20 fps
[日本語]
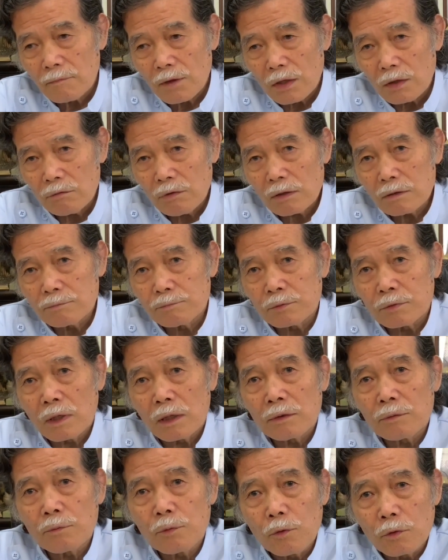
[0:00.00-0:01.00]
ゆる
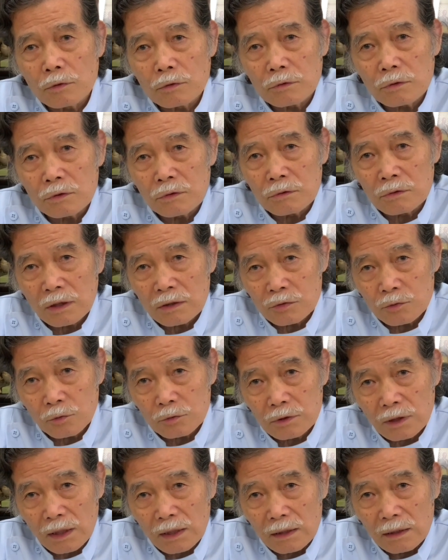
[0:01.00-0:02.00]
ブレインフォームというような状
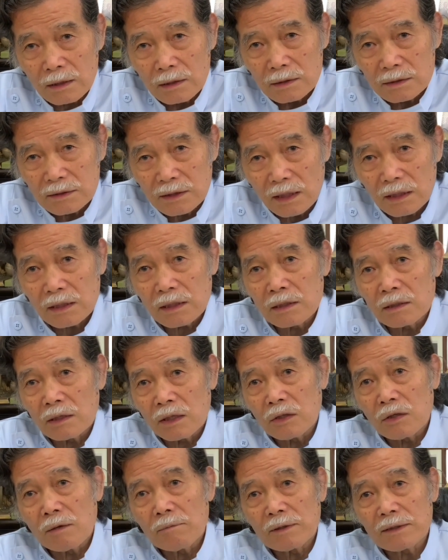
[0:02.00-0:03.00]
態最近で
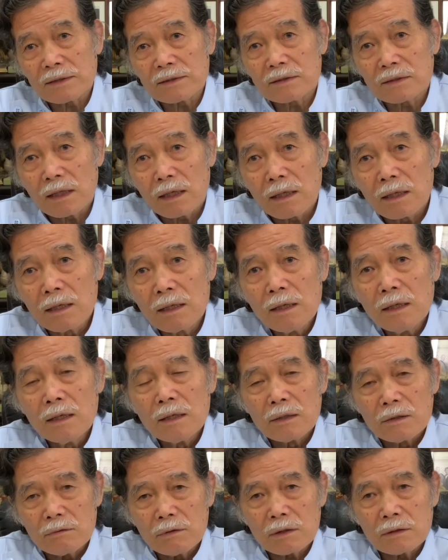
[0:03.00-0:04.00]
言えばですね
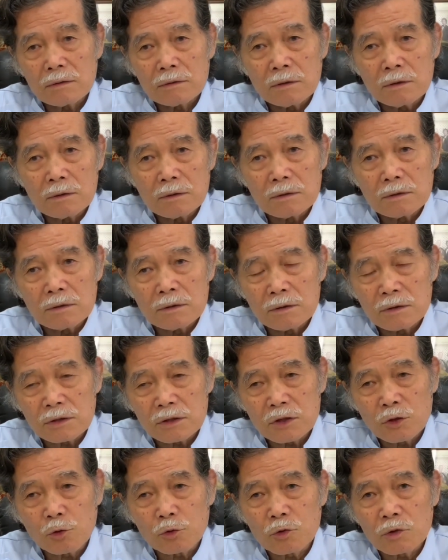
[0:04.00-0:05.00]
いわゆる
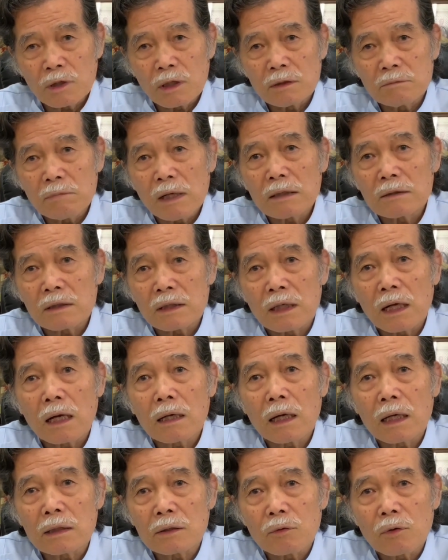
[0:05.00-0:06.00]
仕事がうまくいか
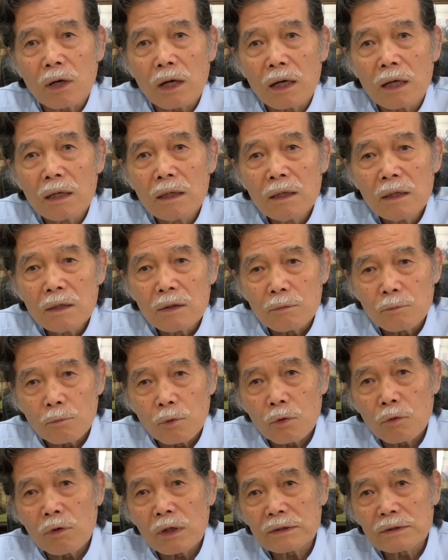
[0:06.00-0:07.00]
ないとか
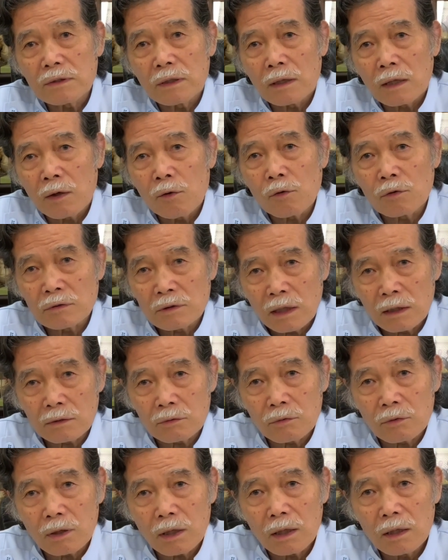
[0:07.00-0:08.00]
物忘れが多くなる
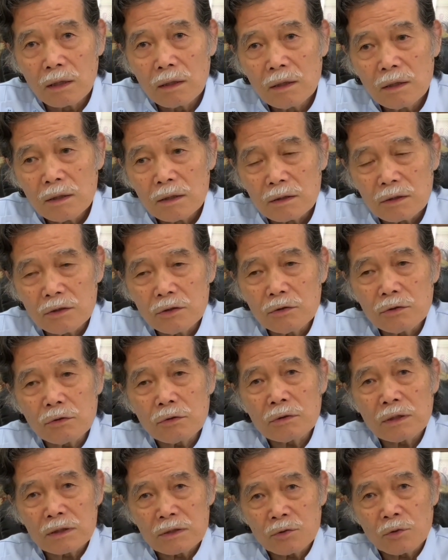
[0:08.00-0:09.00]
とかいうよ
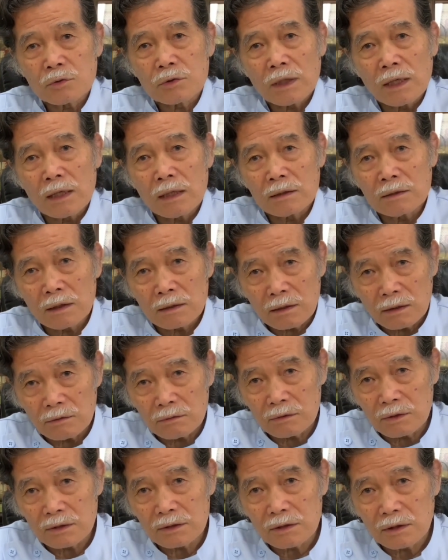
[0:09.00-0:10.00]
うな状態が出てる
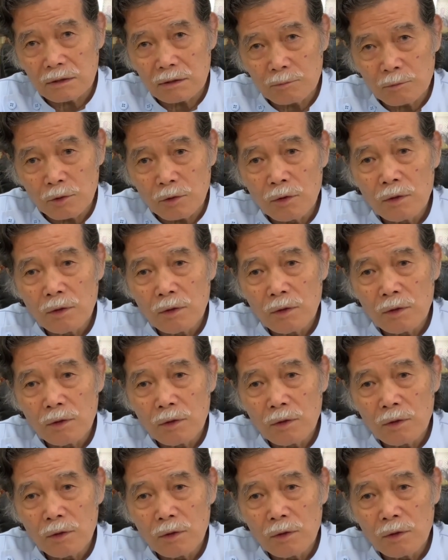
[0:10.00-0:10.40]
んですけども